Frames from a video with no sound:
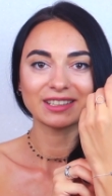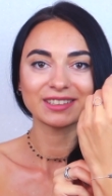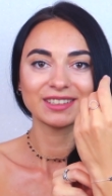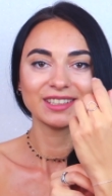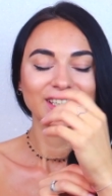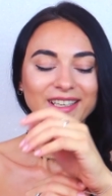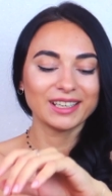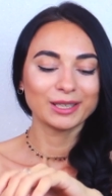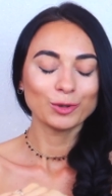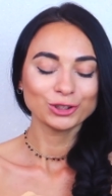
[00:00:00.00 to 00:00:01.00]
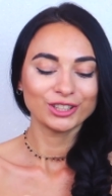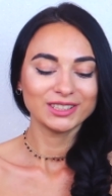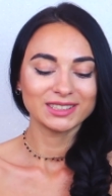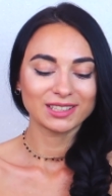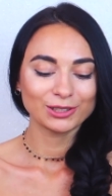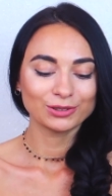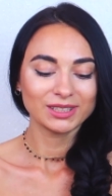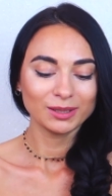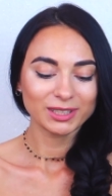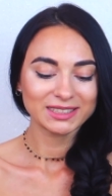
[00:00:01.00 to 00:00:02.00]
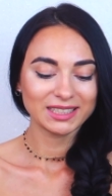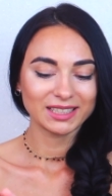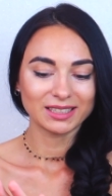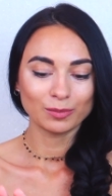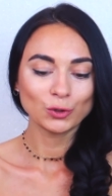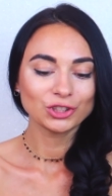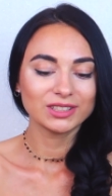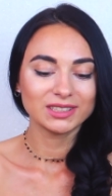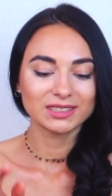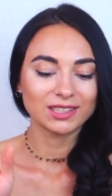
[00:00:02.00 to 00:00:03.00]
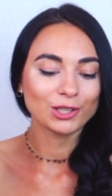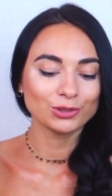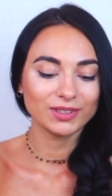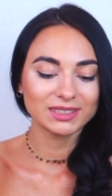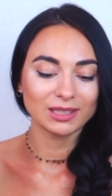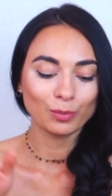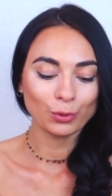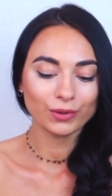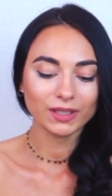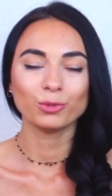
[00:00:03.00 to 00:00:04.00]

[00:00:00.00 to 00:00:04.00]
как. Можно носить сразу три браслета, можно носить сразу весь набор.